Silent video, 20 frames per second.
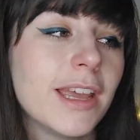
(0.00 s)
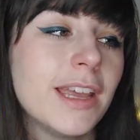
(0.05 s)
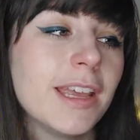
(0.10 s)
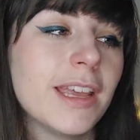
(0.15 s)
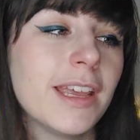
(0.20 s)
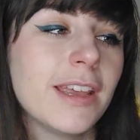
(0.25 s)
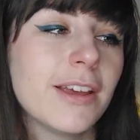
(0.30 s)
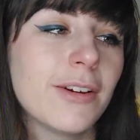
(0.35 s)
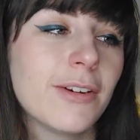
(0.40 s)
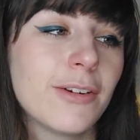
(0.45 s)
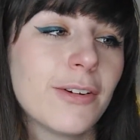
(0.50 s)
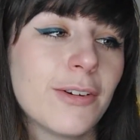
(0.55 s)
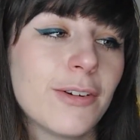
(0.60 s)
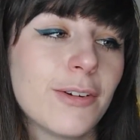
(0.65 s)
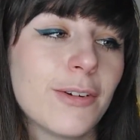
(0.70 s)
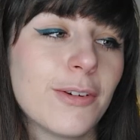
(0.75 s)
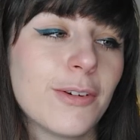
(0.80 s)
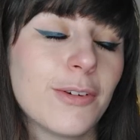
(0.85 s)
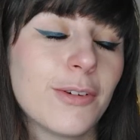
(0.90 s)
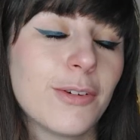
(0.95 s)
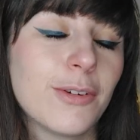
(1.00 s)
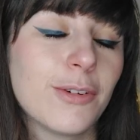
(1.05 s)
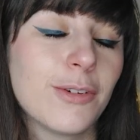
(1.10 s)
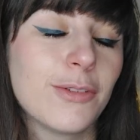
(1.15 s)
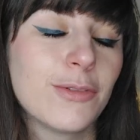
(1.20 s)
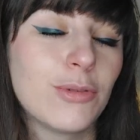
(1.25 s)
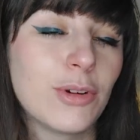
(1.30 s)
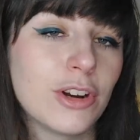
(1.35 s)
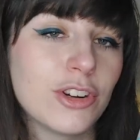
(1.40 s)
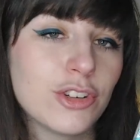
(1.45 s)
Et euh,
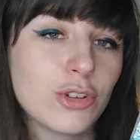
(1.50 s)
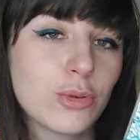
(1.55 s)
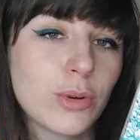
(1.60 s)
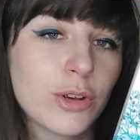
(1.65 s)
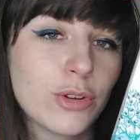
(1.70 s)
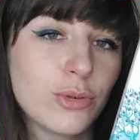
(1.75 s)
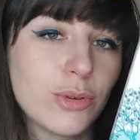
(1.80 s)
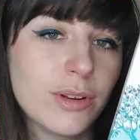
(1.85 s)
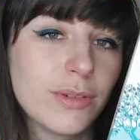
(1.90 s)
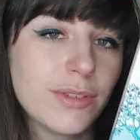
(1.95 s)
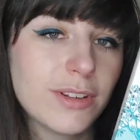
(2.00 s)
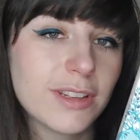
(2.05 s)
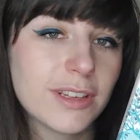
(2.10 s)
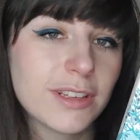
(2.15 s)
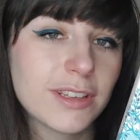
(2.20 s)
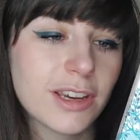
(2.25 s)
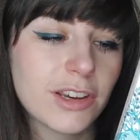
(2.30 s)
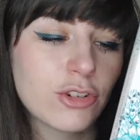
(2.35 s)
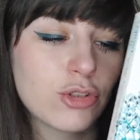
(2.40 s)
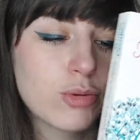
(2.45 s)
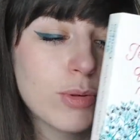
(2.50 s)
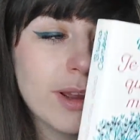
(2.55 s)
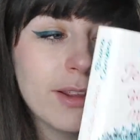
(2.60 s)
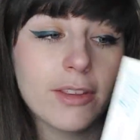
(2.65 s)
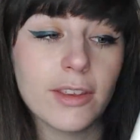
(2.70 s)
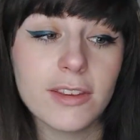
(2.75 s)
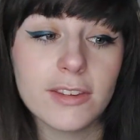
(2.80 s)
voilà, j'ai trouvé que ce livre était très chouette